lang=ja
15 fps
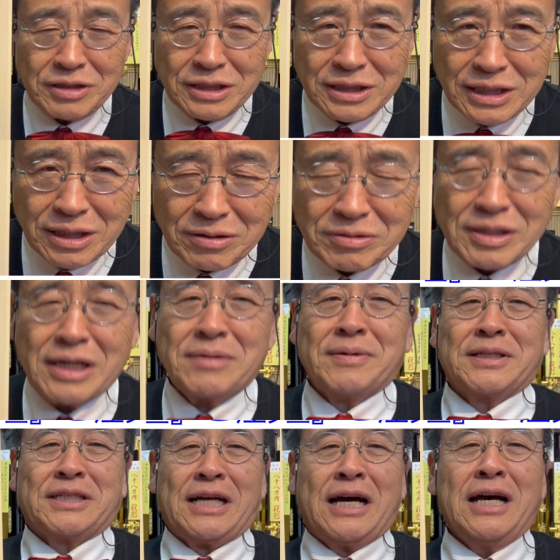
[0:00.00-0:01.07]
人でござい
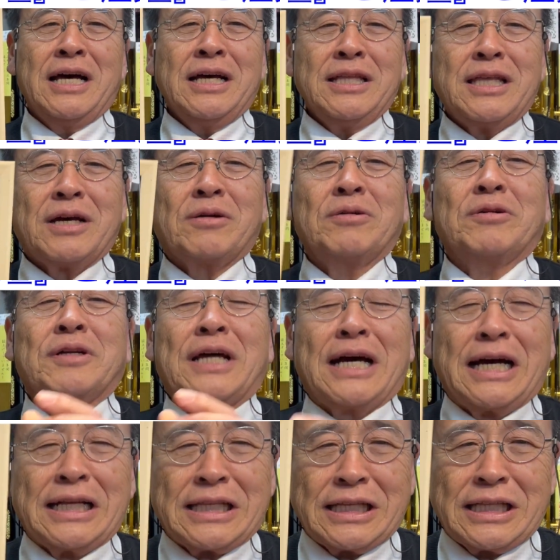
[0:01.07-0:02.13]
ました。で、この
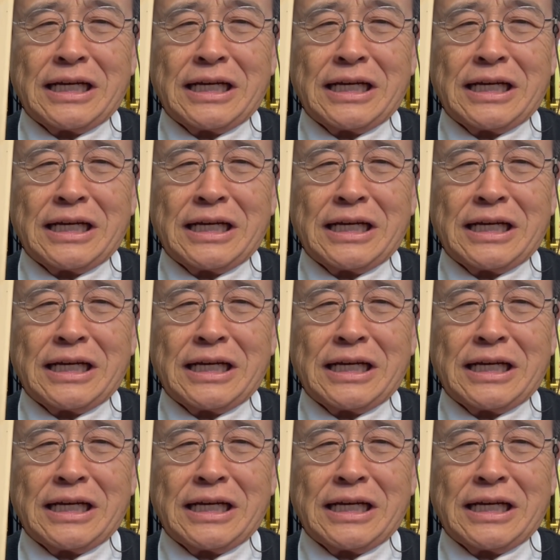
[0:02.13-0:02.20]
永田